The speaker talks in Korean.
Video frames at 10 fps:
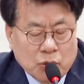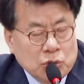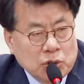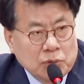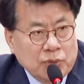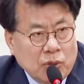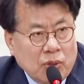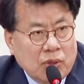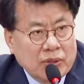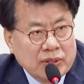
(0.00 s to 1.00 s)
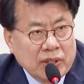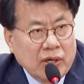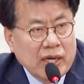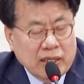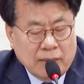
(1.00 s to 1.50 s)
요즘도
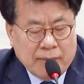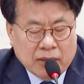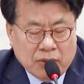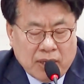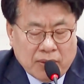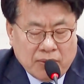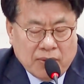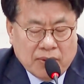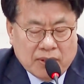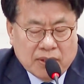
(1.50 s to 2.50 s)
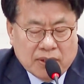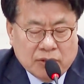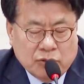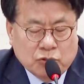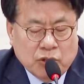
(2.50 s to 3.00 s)
여야를 막론하고
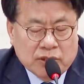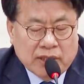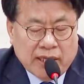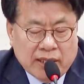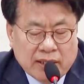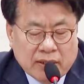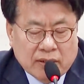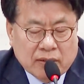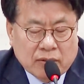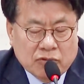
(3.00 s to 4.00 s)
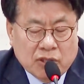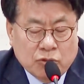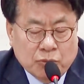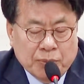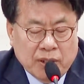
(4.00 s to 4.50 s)
주권자인 우리
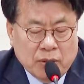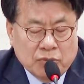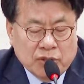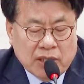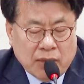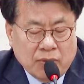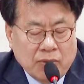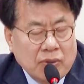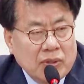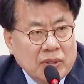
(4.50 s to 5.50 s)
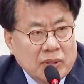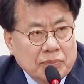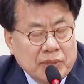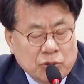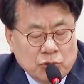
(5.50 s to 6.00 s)
국민을 무시하고
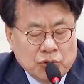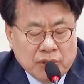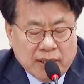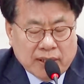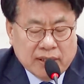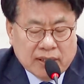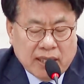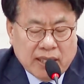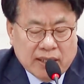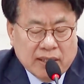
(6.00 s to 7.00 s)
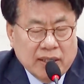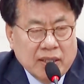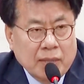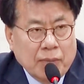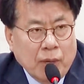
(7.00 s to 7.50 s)
민주주의의 근간인
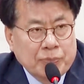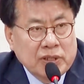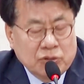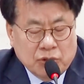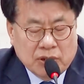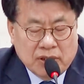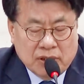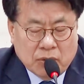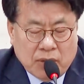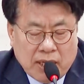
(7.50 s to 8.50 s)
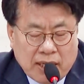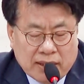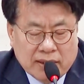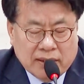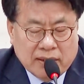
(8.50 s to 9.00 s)
법치주의를
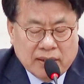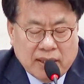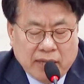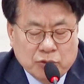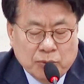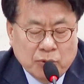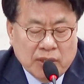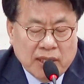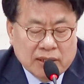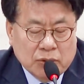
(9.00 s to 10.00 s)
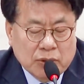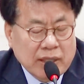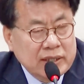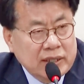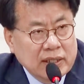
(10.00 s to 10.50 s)
농락하는 아주 못난
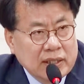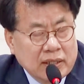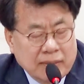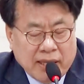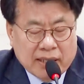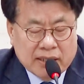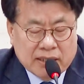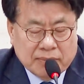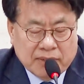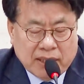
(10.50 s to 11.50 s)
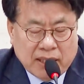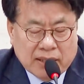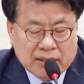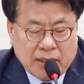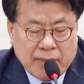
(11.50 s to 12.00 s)
지도자들이 많이
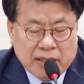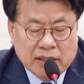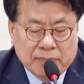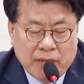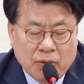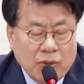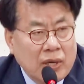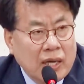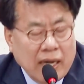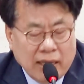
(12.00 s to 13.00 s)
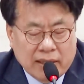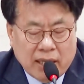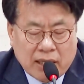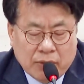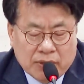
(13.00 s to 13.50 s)
있습니다. 참 한심하고
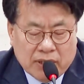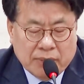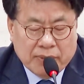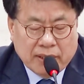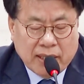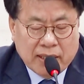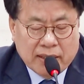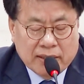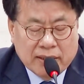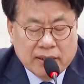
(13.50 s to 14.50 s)
안타까운 일입니다.